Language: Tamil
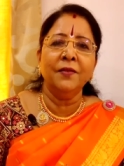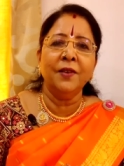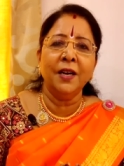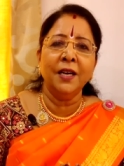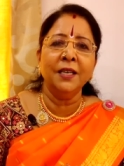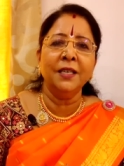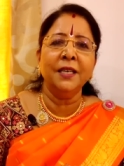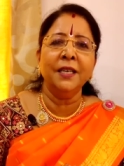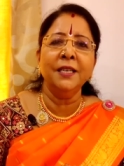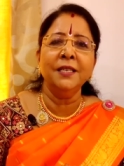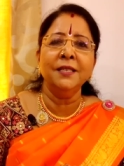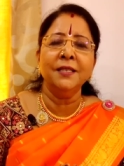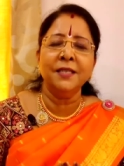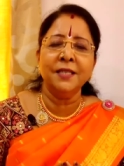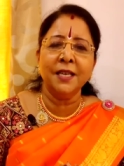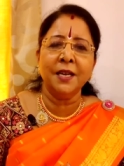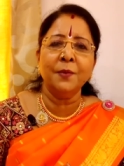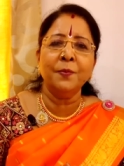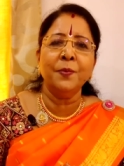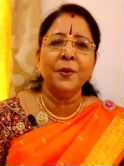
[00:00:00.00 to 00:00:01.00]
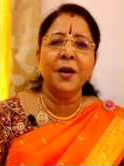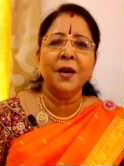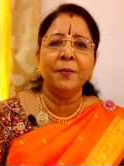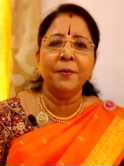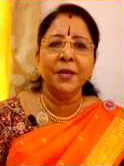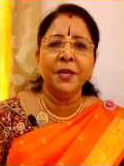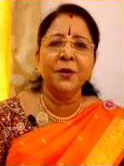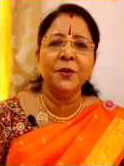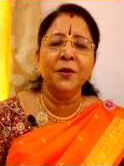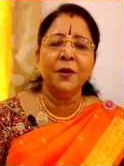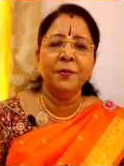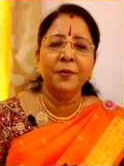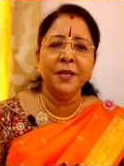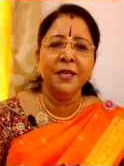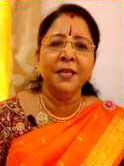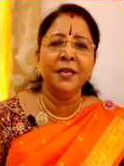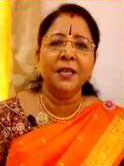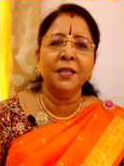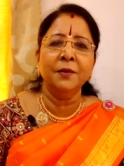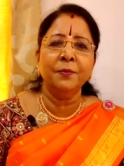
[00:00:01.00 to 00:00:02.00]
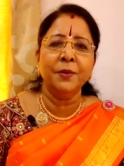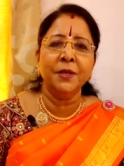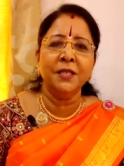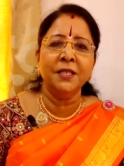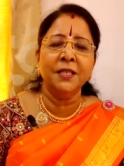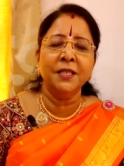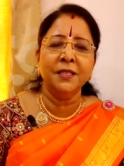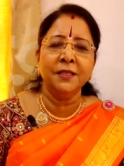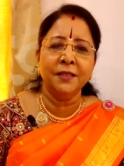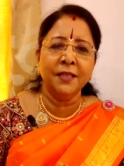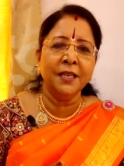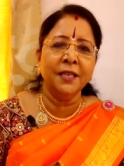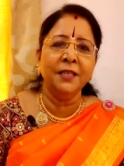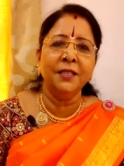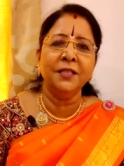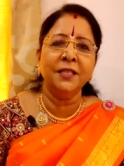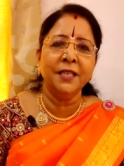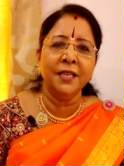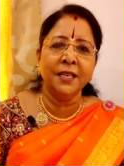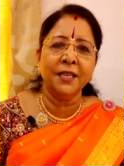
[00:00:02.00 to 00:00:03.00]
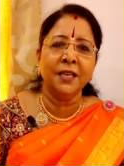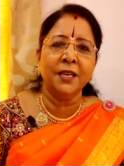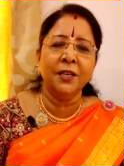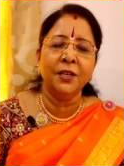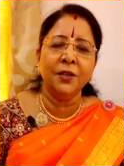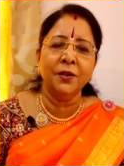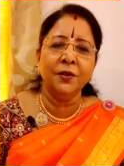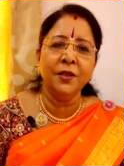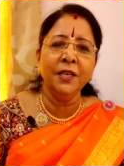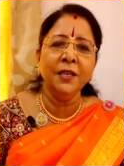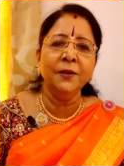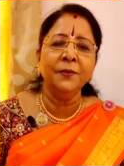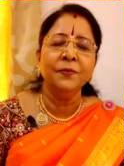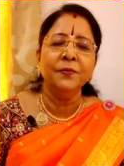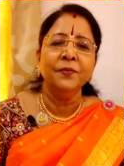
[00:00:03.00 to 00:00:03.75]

வாழ்க்கை சிறப்பாக அமையும் அப்படிங்கிறத பற்றியது தான் இன்றைய காணொலி